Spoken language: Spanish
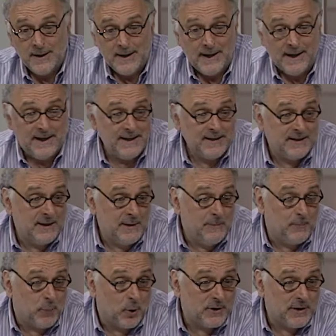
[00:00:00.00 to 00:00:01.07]
En este
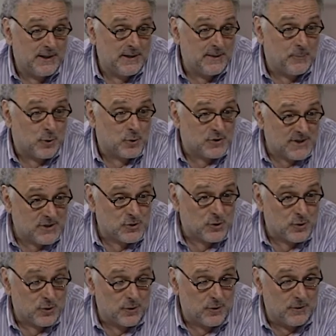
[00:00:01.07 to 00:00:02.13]
importante
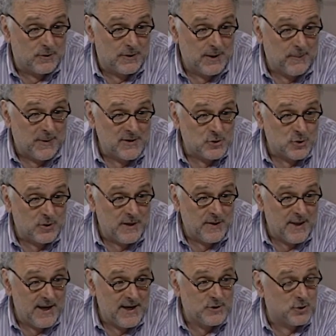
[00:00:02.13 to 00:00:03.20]
proceso de expansión de
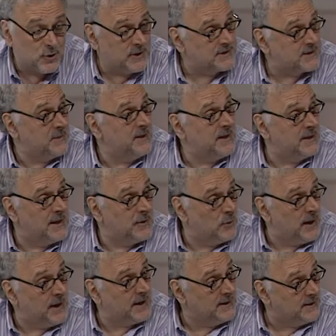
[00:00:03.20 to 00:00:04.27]
derechos que se viene dando
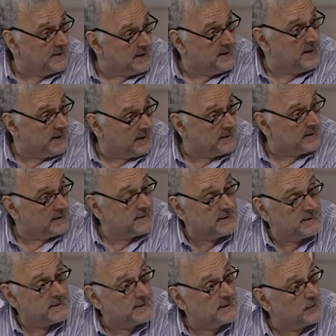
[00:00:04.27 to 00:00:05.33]
en Argentina eh,